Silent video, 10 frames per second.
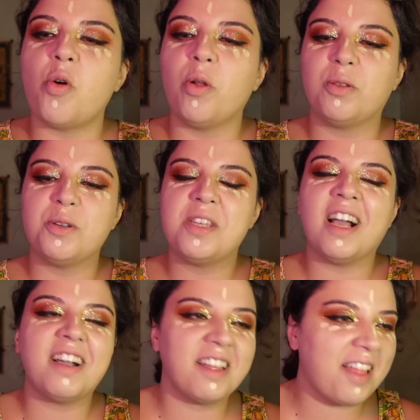
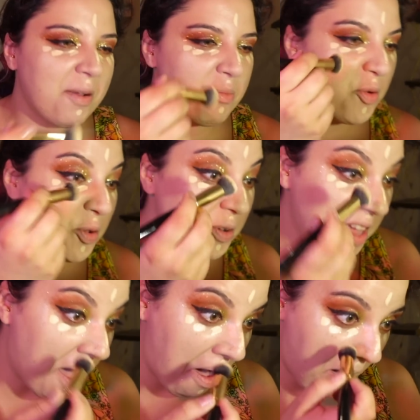dolduracak kadar bugün
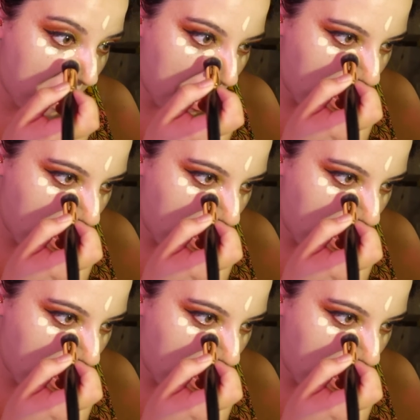ya.